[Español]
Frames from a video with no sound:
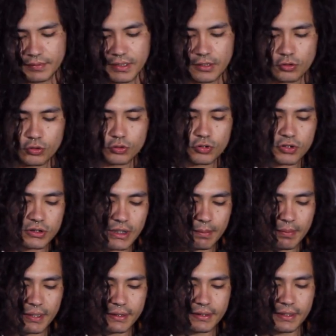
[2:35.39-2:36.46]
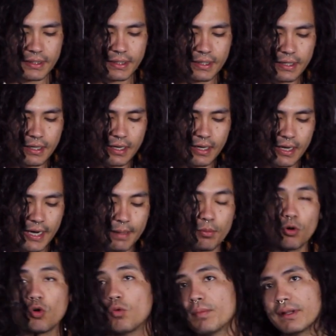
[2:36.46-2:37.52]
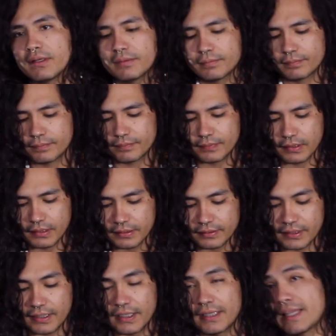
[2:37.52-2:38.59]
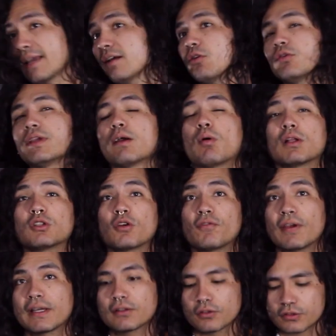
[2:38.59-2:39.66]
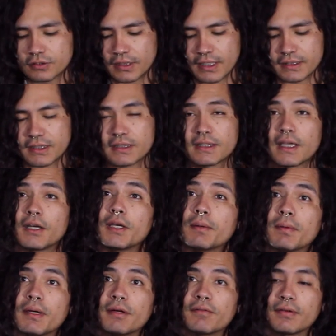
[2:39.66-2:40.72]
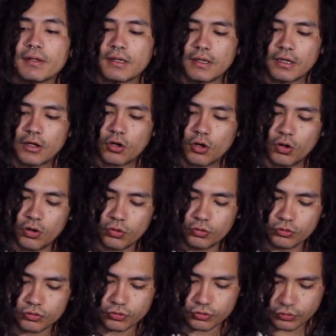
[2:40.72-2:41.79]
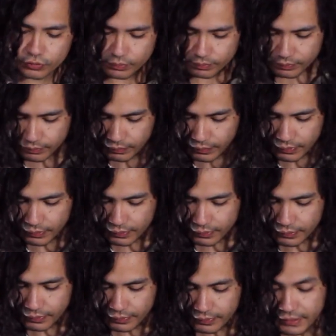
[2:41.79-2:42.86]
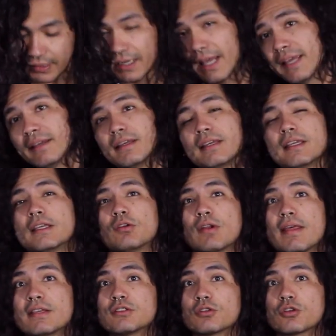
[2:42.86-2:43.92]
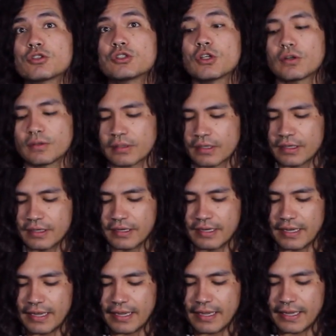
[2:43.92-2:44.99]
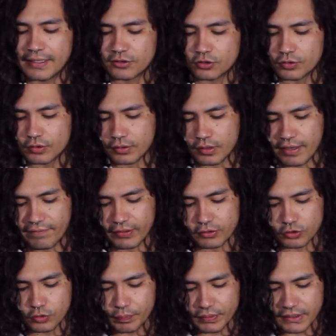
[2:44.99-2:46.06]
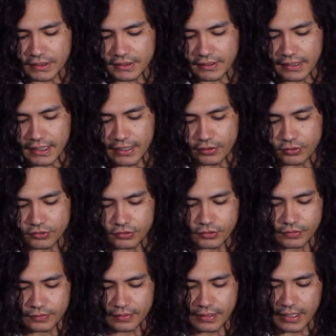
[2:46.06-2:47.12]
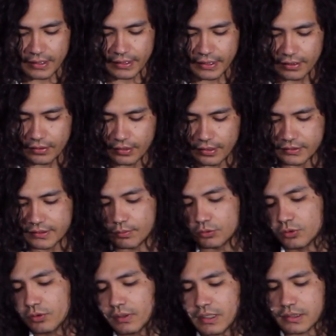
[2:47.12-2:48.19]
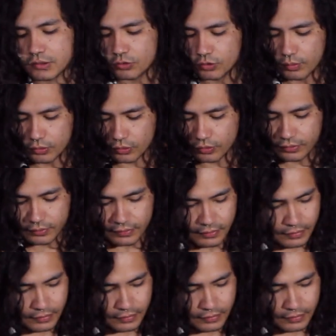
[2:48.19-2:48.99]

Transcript: tiene todo su sistema que tiene el volumen, tiene ya incluye cuatro efectos, que es este reverb, chorus, delay y una distorsión. Estos efectos tú puedes acceder a ellos aquí, en este botón, en el segundo botón.